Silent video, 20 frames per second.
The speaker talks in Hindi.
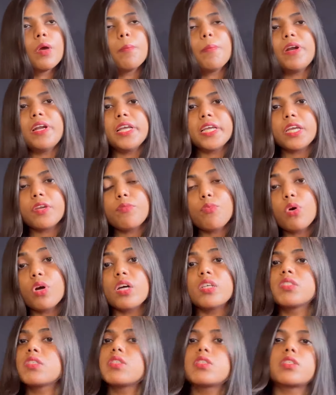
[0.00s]
पर लेकिन वो
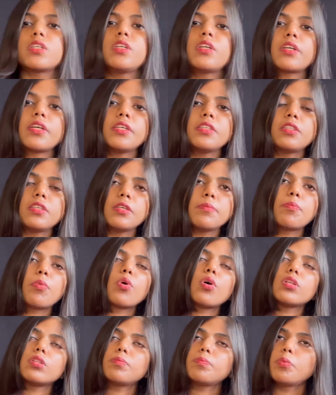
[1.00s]
कंसिस्टेंट रही थी
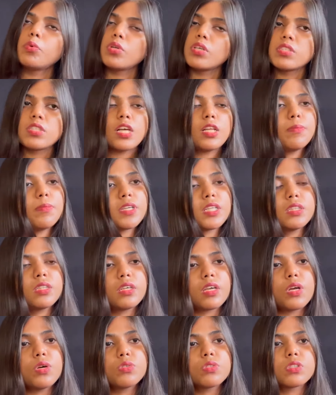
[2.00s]
बहुत पूरे साल मेहनत
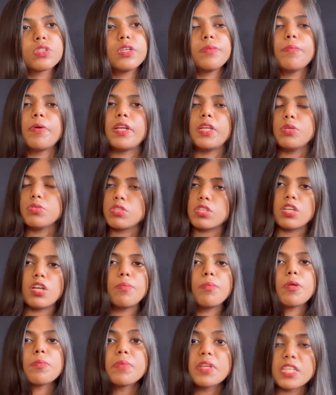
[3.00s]
का उसने भले उसके
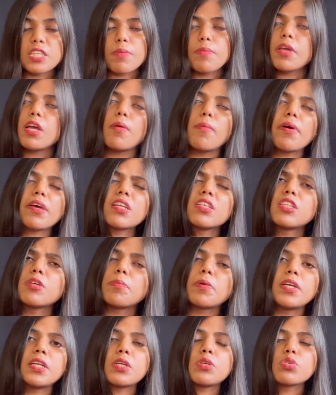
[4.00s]
नंबर मेरे से भी कम आ रहे थे
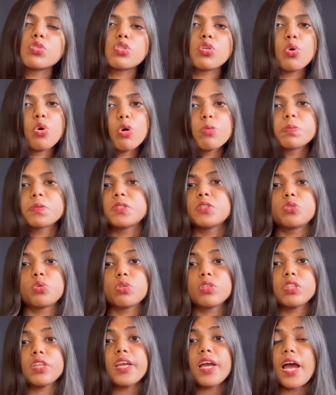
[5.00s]
पर लेकिन उसने होप्स नहीं
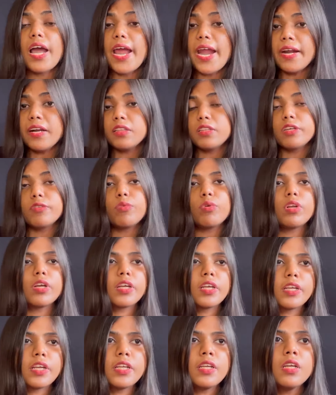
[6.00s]
छोड़े थे एंड तक वो
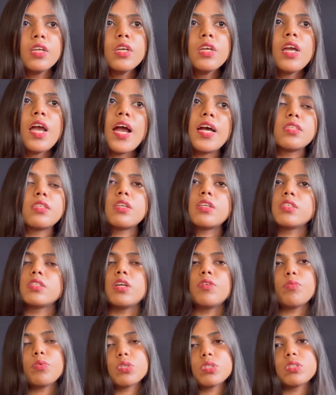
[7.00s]
लगी रही एज अ
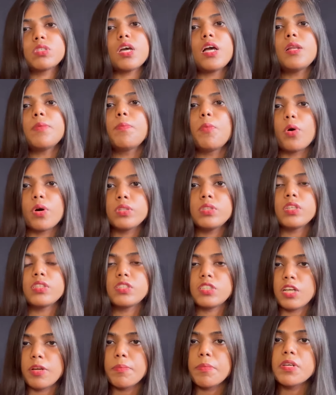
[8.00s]
रिजल्ट वो साल बहुत
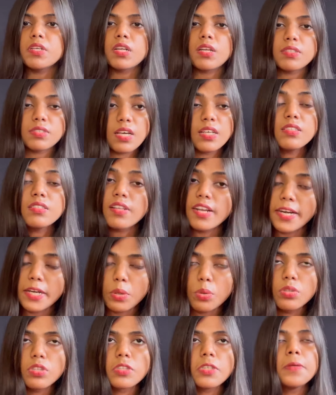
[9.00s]
अच्छे नंबर के साथ सेलेक्ट
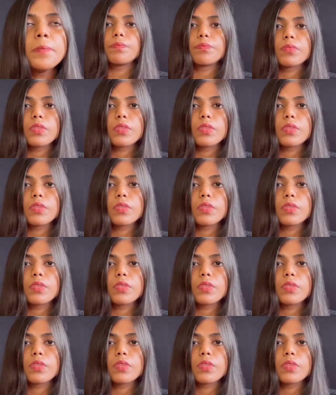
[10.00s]
हुई थी